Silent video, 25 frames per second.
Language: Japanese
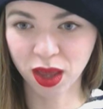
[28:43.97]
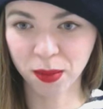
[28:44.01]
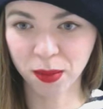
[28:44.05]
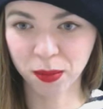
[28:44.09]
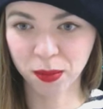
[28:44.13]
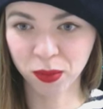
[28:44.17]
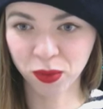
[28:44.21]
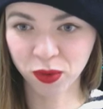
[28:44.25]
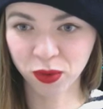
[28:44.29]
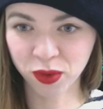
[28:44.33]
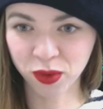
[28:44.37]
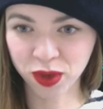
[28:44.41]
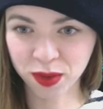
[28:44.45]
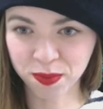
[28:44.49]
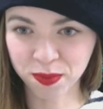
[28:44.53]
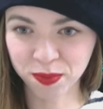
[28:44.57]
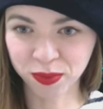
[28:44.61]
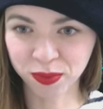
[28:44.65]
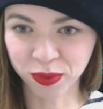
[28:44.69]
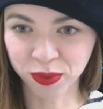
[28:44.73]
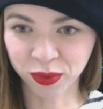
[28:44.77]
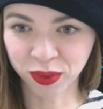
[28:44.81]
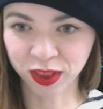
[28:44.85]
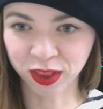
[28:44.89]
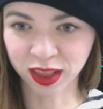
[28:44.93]
もう一
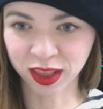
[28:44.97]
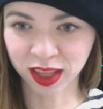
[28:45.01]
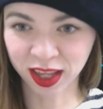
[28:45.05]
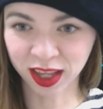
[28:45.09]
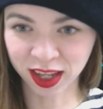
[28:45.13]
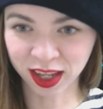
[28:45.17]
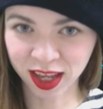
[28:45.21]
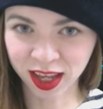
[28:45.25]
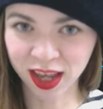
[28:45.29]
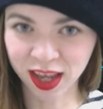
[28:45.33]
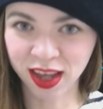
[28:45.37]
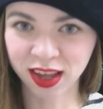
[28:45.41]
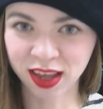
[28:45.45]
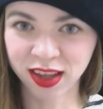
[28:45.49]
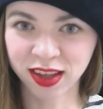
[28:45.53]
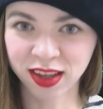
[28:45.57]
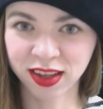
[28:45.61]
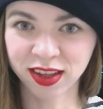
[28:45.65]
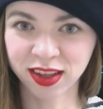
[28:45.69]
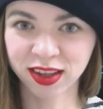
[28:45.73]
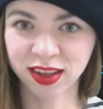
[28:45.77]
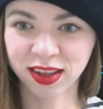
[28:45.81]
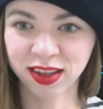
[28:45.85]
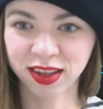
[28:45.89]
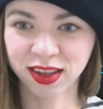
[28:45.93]
本だけ
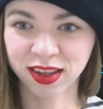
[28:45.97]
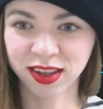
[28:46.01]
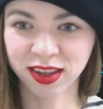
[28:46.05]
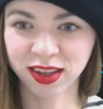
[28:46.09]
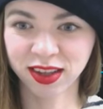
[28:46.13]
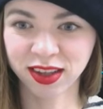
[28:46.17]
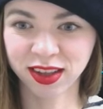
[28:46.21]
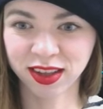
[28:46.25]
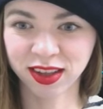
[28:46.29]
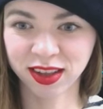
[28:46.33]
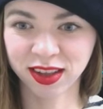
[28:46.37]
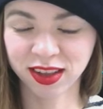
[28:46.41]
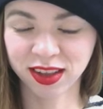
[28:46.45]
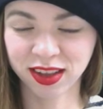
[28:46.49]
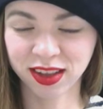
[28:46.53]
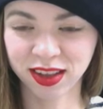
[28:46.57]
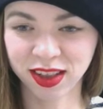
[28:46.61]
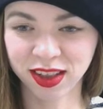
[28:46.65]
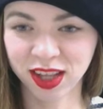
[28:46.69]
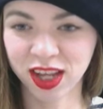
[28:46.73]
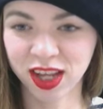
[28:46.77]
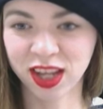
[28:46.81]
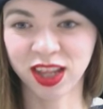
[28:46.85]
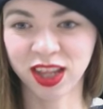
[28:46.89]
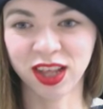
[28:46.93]

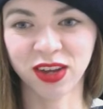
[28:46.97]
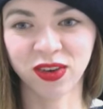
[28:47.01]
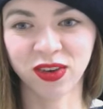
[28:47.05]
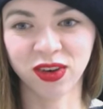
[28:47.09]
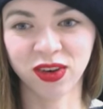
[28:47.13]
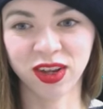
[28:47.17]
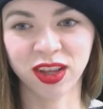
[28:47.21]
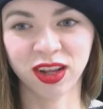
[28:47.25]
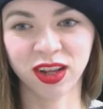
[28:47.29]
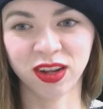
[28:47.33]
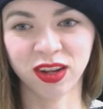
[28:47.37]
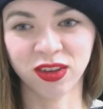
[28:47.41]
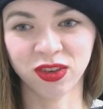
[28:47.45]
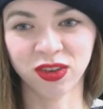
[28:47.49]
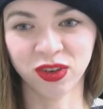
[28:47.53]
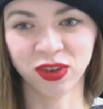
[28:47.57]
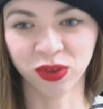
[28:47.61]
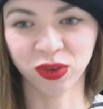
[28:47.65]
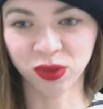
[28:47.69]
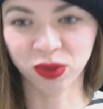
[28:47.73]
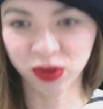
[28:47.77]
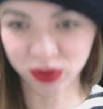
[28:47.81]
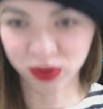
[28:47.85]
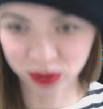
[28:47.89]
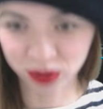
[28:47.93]
できてくれたらす
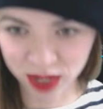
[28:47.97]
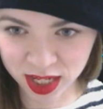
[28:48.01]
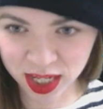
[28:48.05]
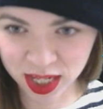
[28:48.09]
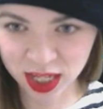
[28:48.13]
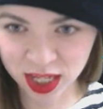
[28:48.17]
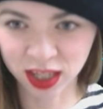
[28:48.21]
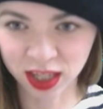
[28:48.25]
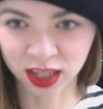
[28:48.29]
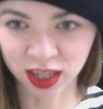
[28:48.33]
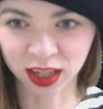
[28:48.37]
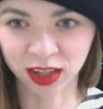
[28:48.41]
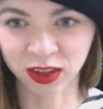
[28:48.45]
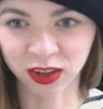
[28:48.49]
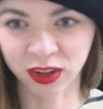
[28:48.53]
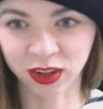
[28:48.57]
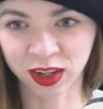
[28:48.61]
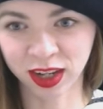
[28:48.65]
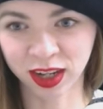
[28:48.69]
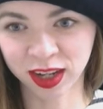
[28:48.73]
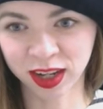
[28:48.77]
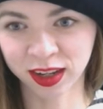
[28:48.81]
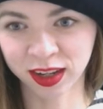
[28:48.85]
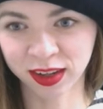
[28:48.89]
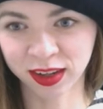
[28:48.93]
ごい嬉しいんだけど
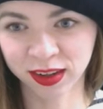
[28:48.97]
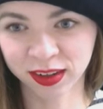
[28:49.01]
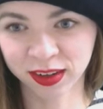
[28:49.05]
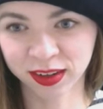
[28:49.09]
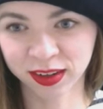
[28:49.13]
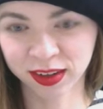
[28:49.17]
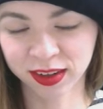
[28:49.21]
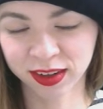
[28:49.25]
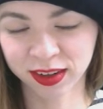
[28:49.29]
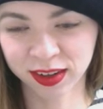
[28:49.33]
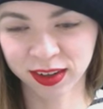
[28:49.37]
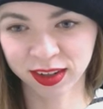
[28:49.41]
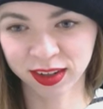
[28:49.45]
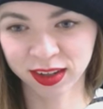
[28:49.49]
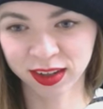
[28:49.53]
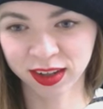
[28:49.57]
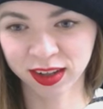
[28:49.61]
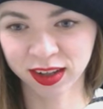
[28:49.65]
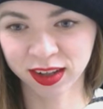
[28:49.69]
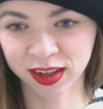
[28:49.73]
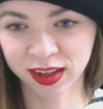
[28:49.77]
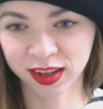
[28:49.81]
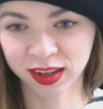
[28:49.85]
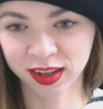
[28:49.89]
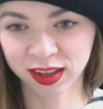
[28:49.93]

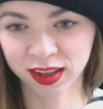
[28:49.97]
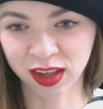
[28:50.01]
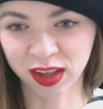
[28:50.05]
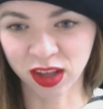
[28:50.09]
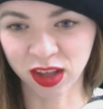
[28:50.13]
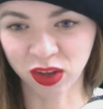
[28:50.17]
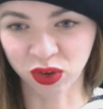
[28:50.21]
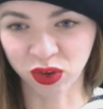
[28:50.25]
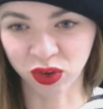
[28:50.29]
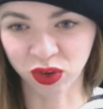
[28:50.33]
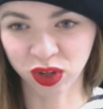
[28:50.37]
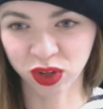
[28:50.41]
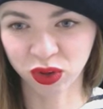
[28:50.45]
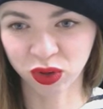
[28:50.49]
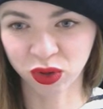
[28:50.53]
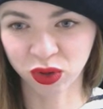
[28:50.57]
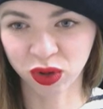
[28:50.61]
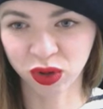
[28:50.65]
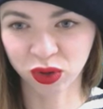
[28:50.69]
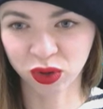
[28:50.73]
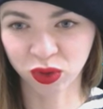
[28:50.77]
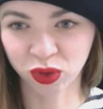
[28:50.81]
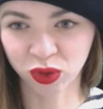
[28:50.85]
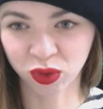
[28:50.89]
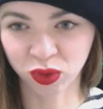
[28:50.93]
なっていう独
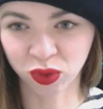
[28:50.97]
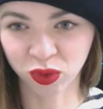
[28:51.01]
り言